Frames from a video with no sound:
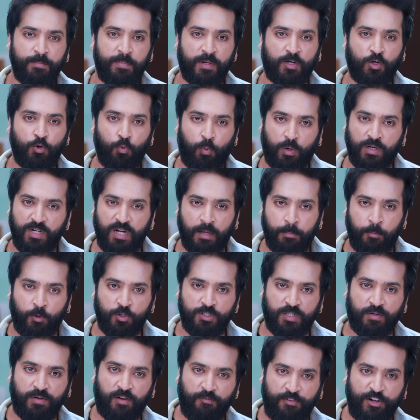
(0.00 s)
தீபக்கும் ஒன்னா
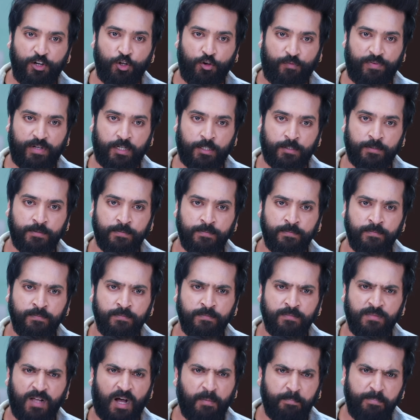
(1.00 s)
பூஜை பண்ற வீடியோவை
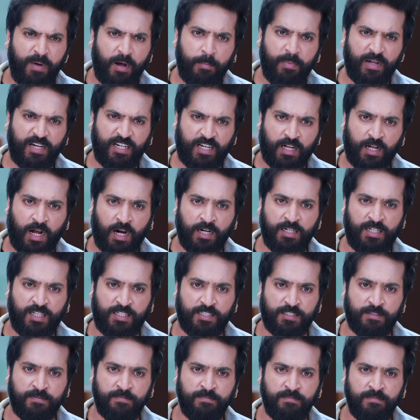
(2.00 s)
அப்பா அம்மா கிட்ட காட்டி
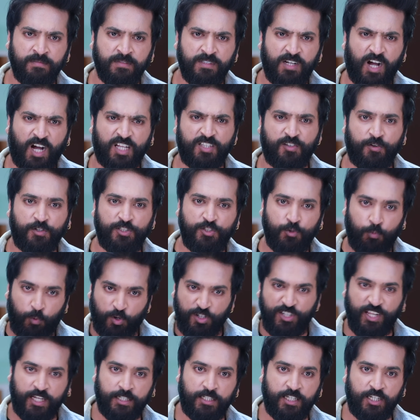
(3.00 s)
அதை வச்சு உன்னை
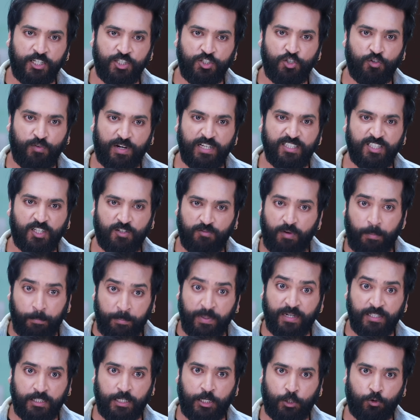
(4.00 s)
என்னைய நிரந்தரமா
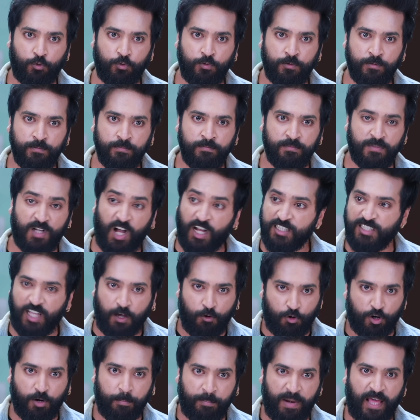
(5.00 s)
பிரிக்கணும் அதான் அவ